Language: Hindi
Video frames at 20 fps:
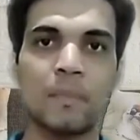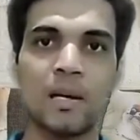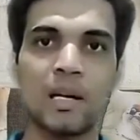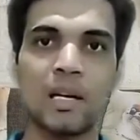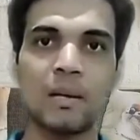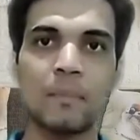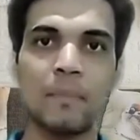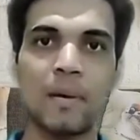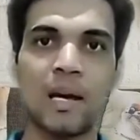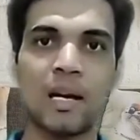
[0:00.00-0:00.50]

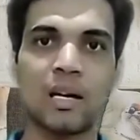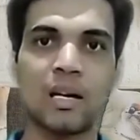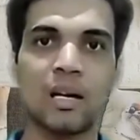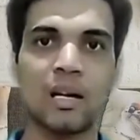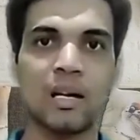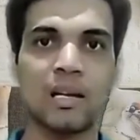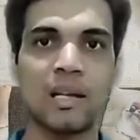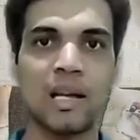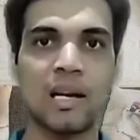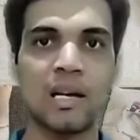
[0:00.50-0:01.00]
मिनी बैंक
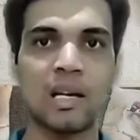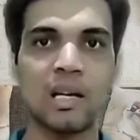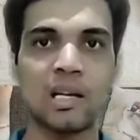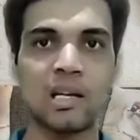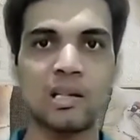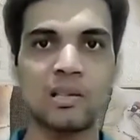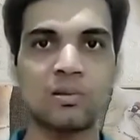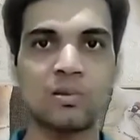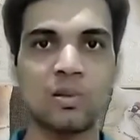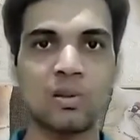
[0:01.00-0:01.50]
यानी
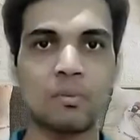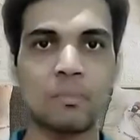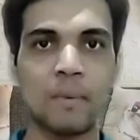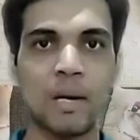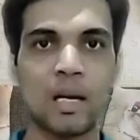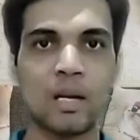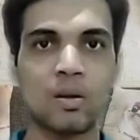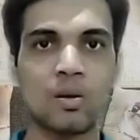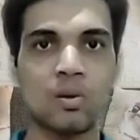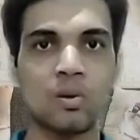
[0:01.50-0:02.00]
किशोक
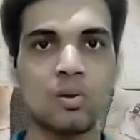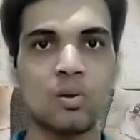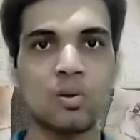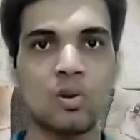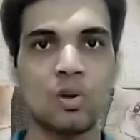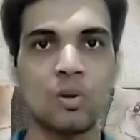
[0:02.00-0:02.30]
बैंक को